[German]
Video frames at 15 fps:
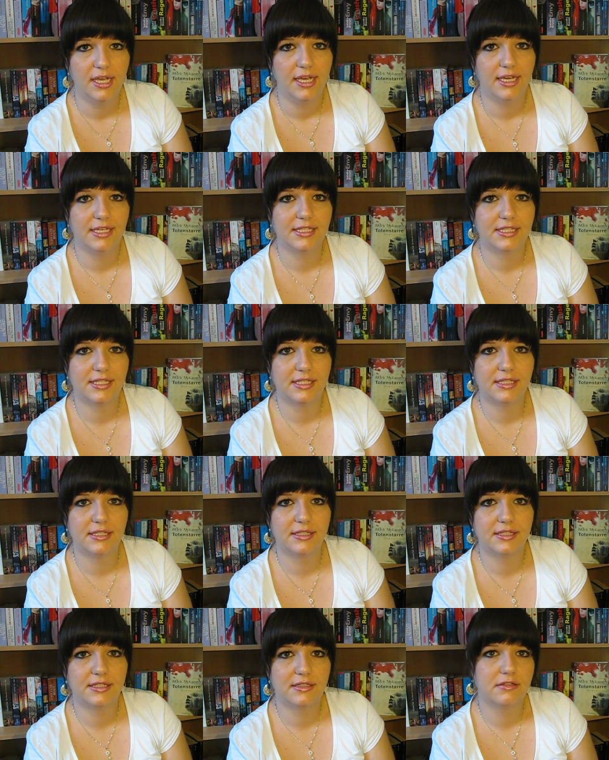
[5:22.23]
Es
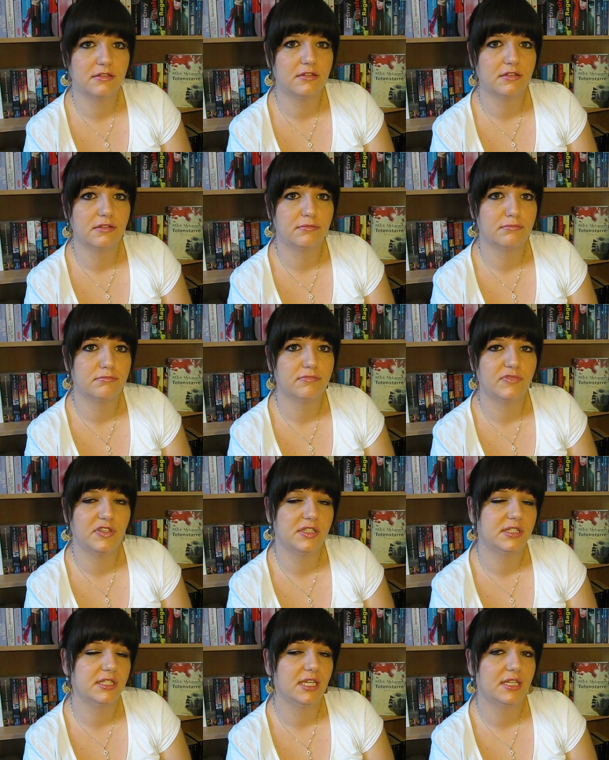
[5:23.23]
ist, ähm, wie
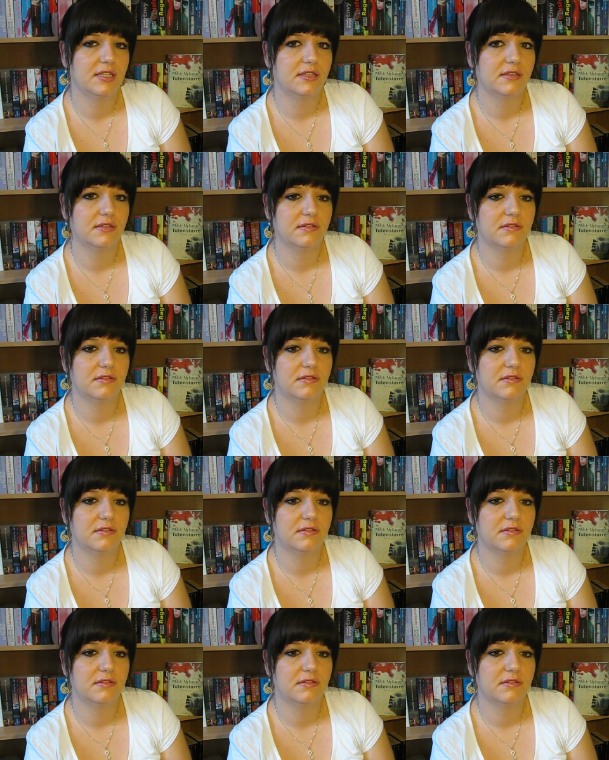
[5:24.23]
gesagt,